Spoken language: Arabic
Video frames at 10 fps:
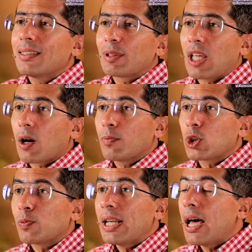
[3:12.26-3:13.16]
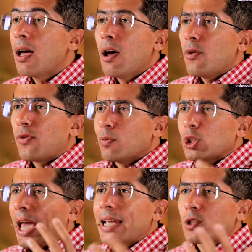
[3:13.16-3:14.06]
انت ما اتحرمتش منها
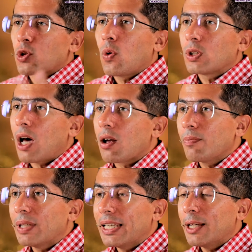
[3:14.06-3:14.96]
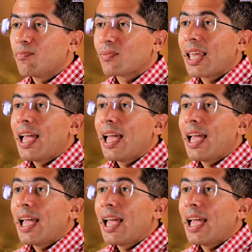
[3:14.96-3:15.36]
فمش حاسس هو اتحرم من ايه